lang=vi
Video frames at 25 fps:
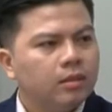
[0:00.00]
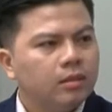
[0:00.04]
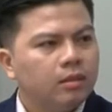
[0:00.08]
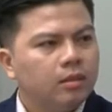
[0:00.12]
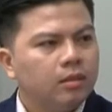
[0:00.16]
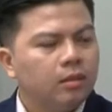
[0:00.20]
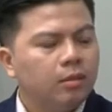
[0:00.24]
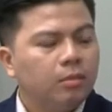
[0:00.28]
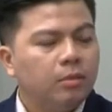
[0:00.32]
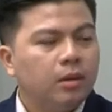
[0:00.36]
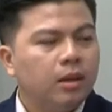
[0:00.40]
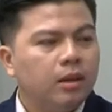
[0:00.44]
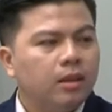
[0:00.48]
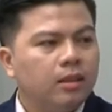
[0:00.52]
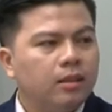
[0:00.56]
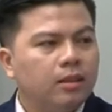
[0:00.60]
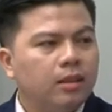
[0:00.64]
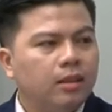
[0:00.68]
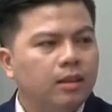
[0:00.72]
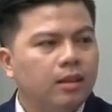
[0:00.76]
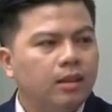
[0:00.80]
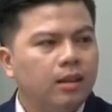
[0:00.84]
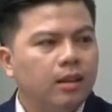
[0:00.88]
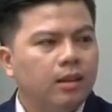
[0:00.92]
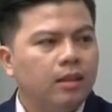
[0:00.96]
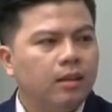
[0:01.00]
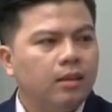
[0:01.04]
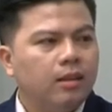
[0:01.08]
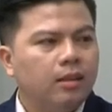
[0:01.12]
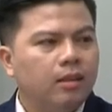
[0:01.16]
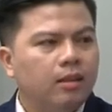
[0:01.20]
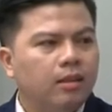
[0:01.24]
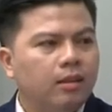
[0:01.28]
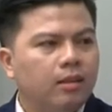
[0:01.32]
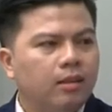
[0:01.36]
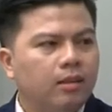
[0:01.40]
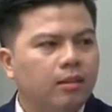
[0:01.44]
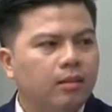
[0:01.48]
lúc đó là chị chị
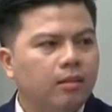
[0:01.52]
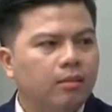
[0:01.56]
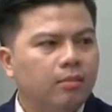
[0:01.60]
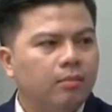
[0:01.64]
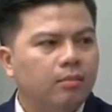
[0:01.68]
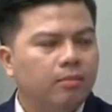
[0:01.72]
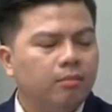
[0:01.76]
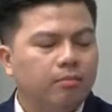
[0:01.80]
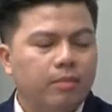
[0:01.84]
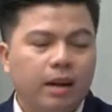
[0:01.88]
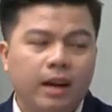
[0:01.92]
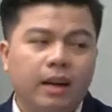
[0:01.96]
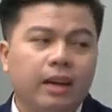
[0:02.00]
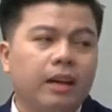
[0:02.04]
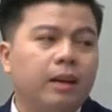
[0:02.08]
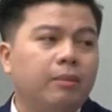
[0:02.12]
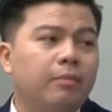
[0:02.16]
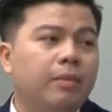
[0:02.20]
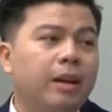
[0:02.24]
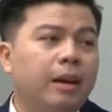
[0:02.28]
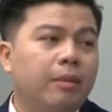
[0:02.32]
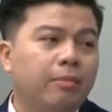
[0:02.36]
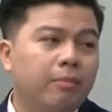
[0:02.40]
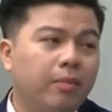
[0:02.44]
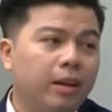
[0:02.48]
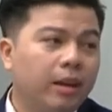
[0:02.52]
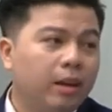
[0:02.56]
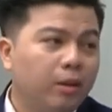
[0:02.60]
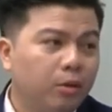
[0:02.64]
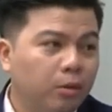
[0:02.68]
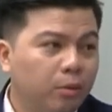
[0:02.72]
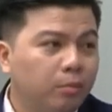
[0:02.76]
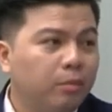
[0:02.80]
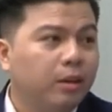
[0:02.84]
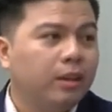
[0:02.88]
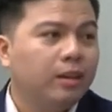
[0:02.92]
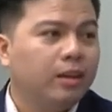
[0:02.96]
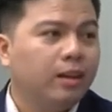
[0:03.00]
nghĩ ờ, bằng niềm đam mê
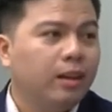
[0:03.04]
của mình